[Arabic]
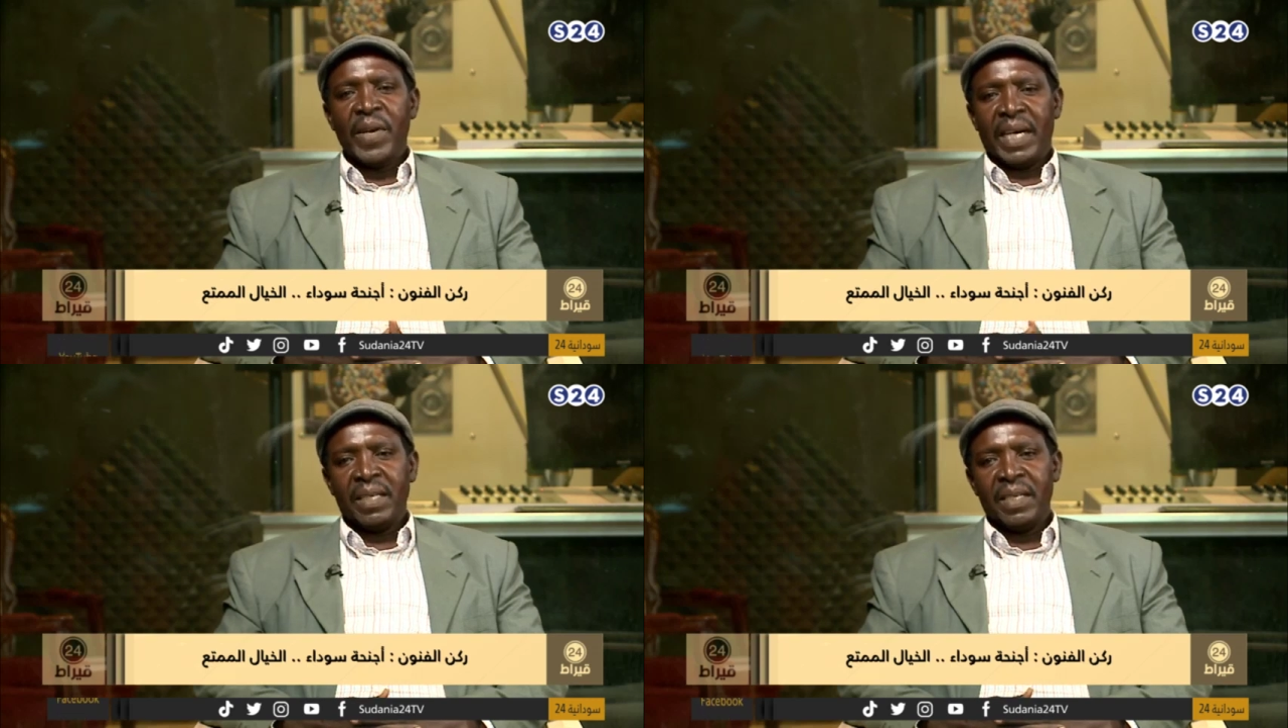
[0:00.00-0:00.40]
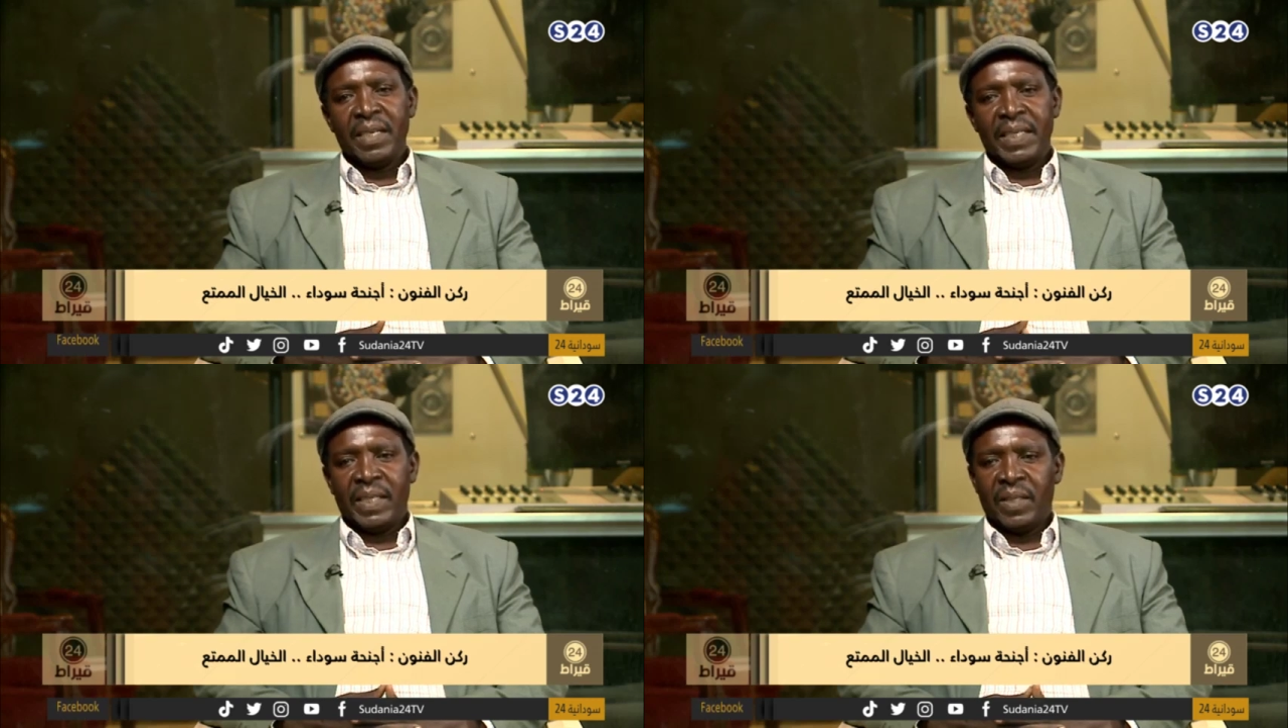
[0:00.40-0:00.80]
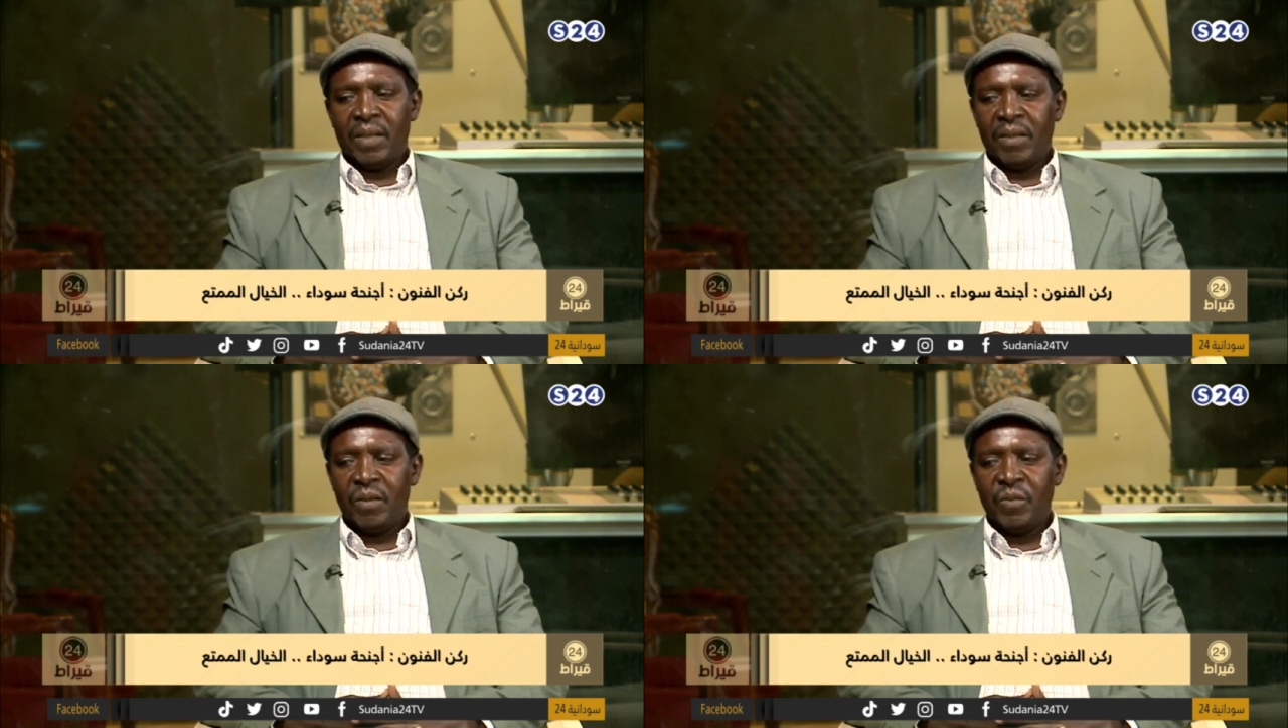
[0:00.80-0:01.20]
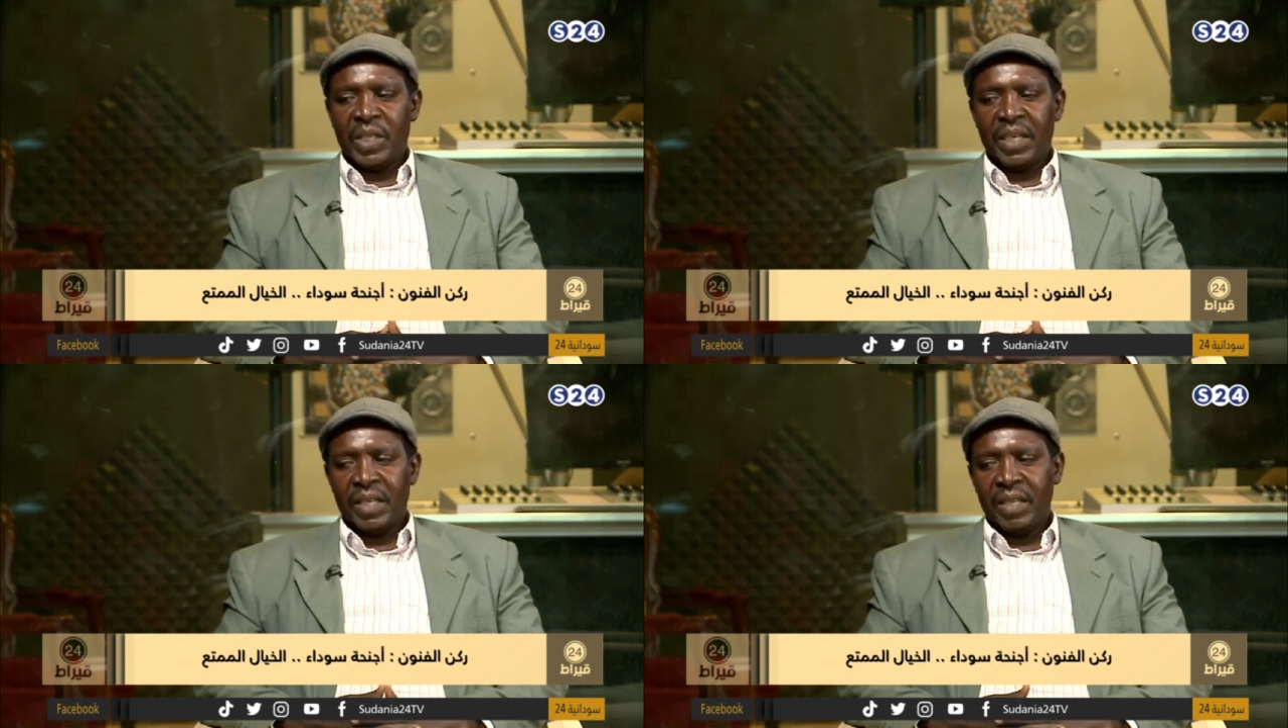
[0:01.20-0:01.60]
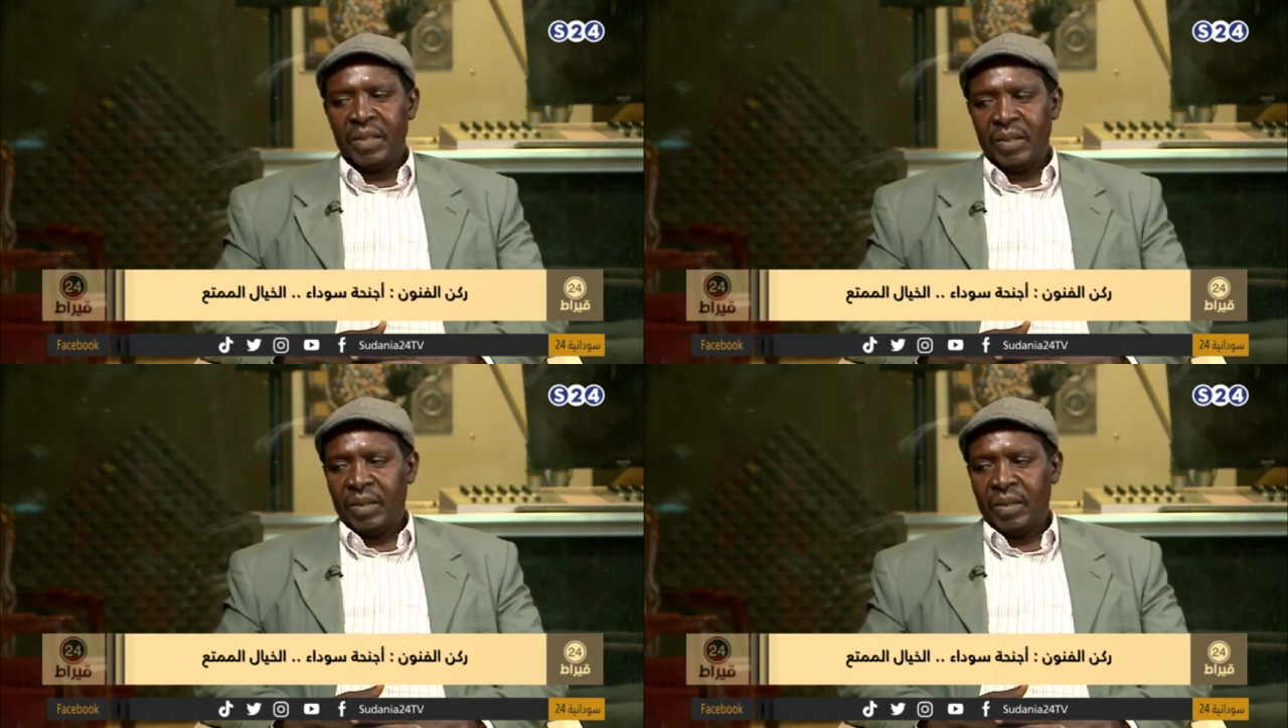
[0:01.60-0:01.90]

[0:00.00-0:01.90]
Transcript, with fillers: بحي الساده المشاهدين